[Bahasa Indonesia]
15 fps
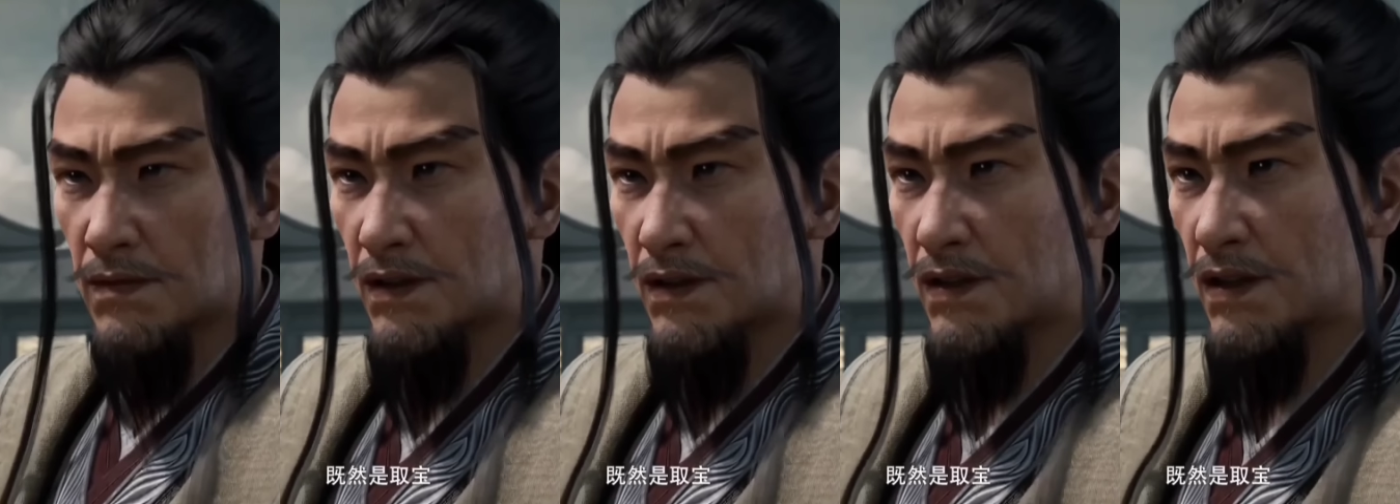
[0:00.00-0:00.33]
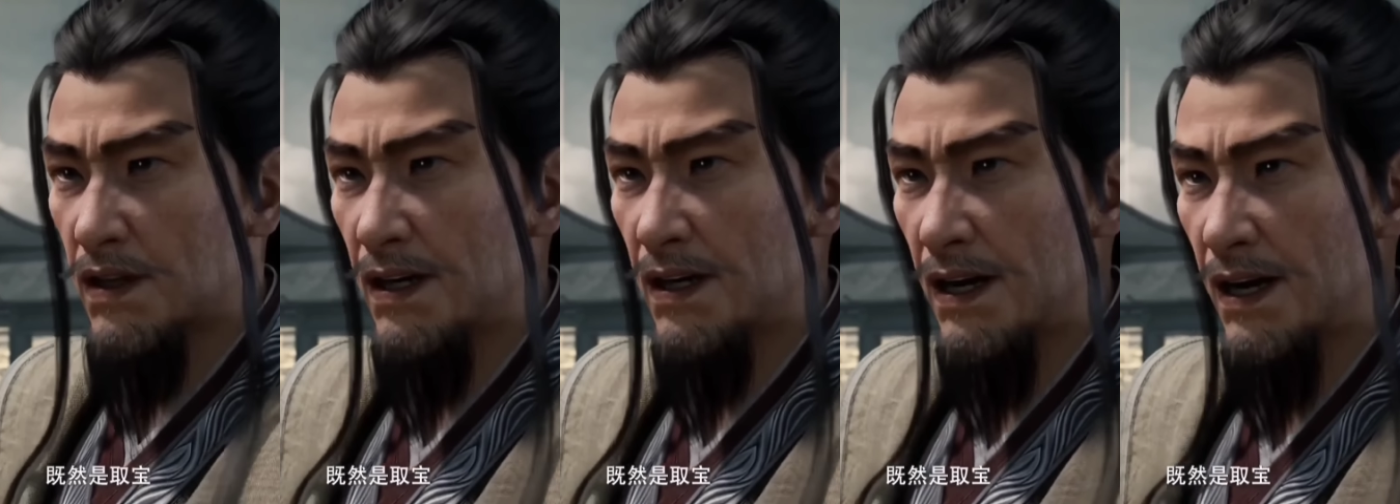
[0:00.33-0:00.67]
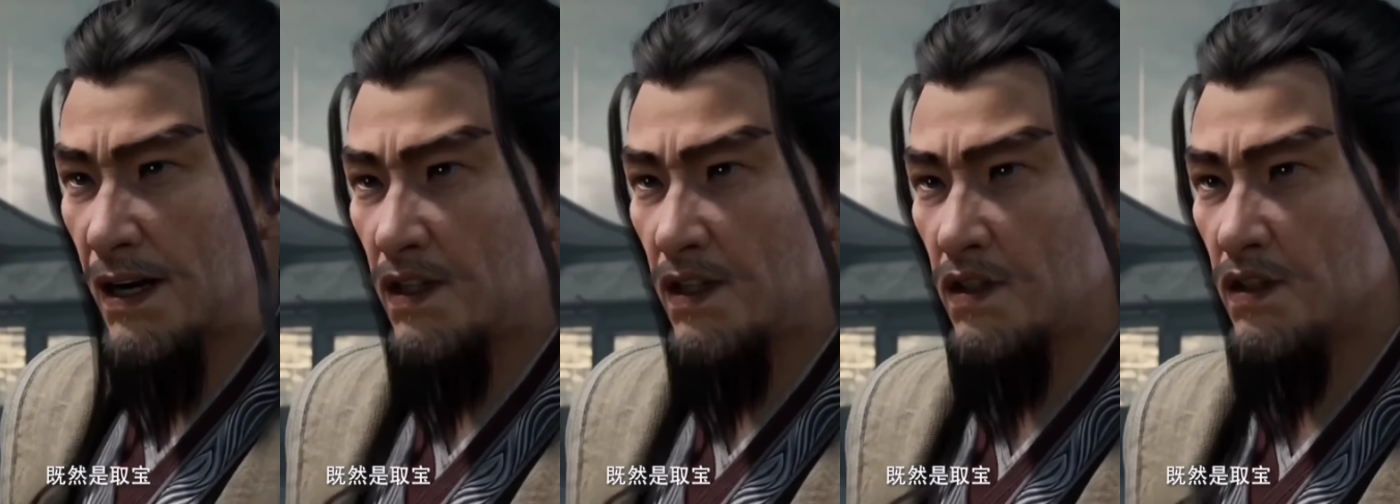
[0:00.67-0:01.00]

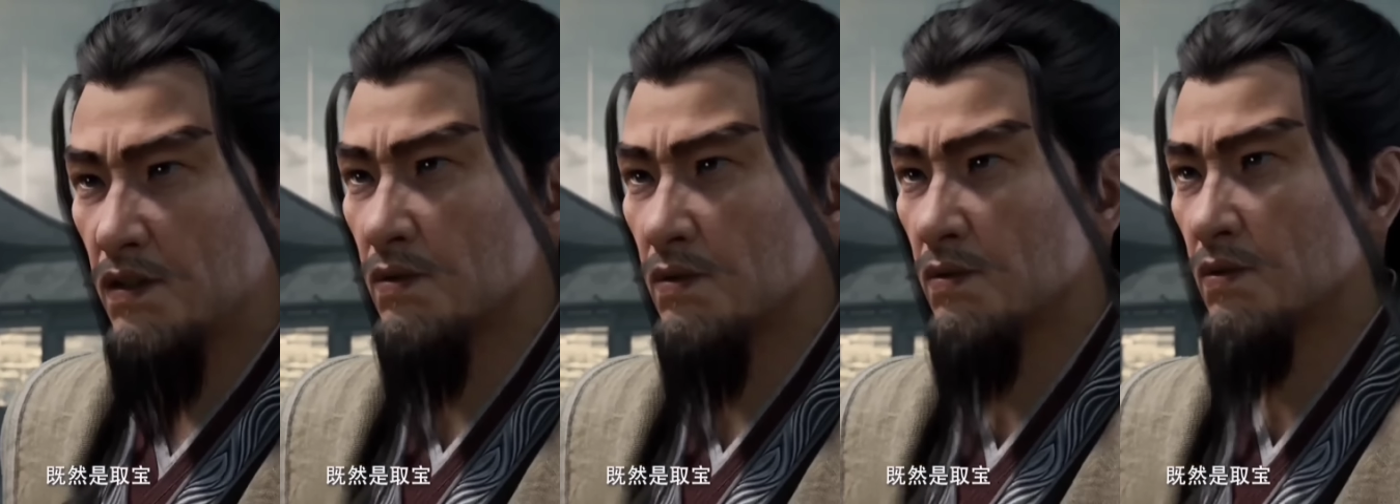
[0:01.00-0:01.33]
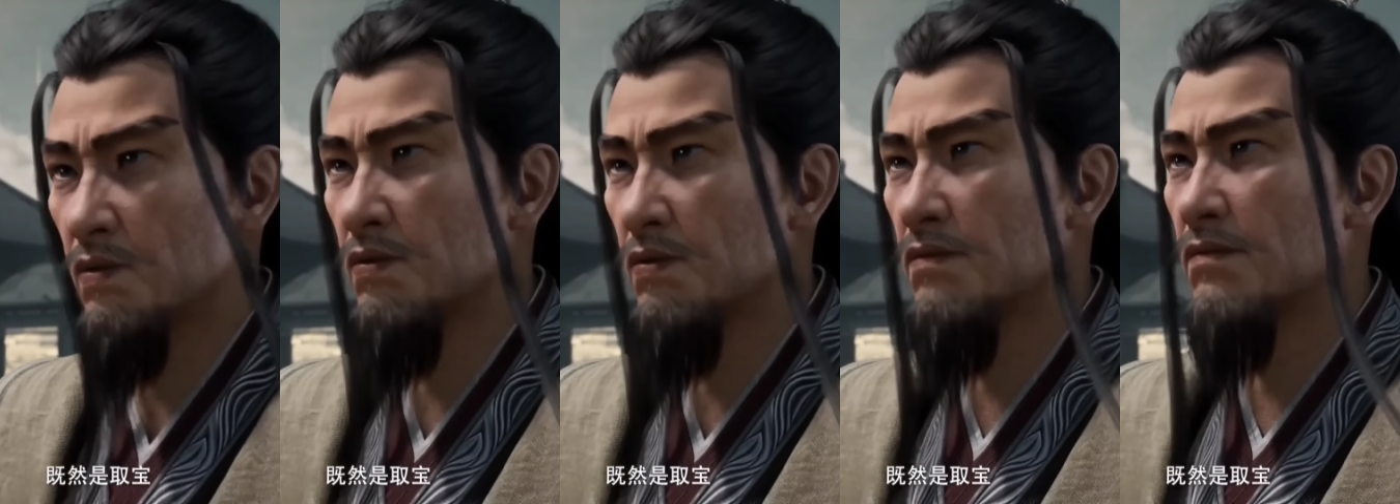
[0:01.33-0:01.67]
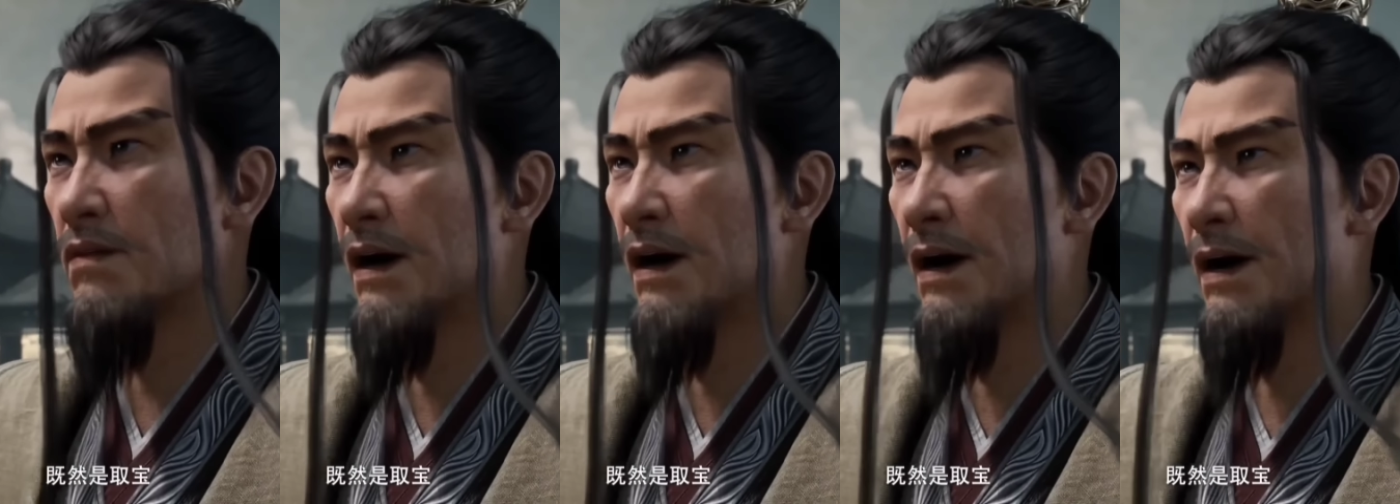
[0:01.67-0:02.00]
Menurutnya lebih baik
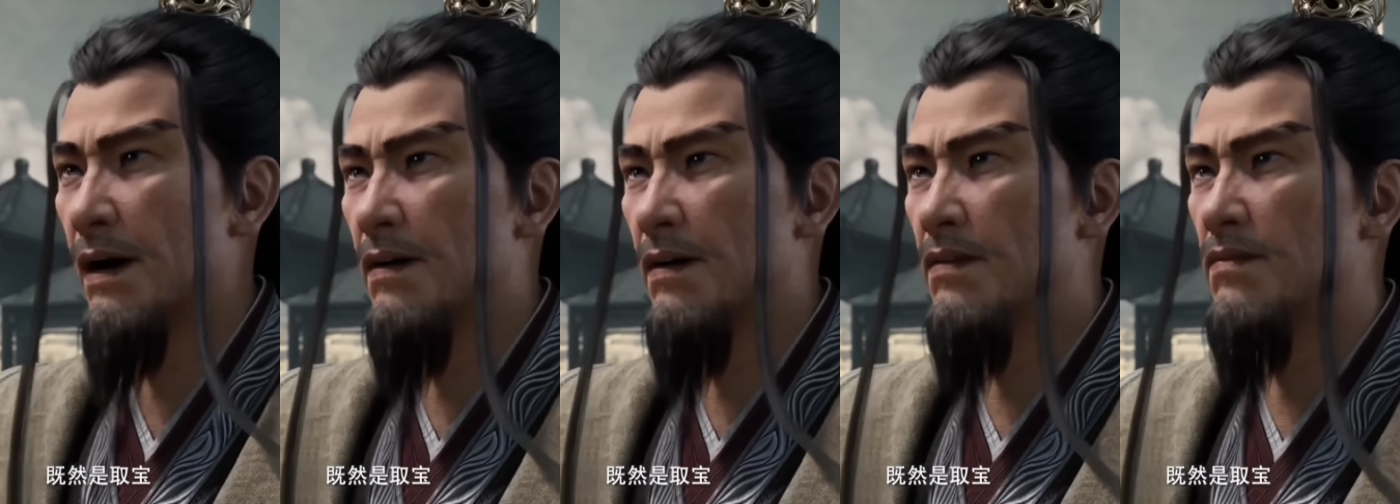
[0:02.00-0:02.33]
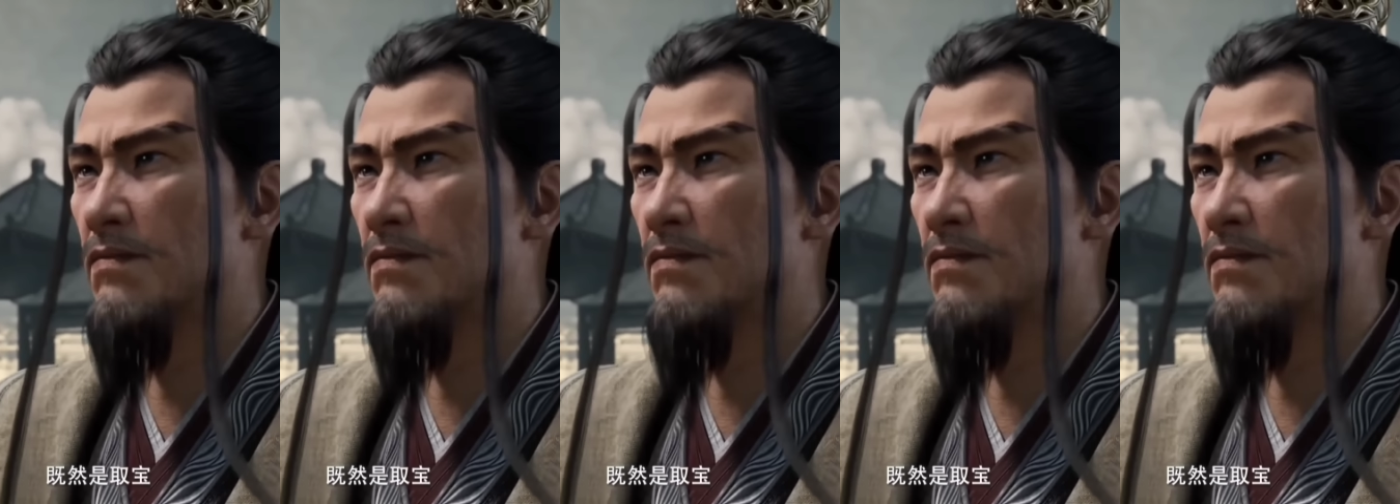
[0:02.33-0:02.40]
Ji Yin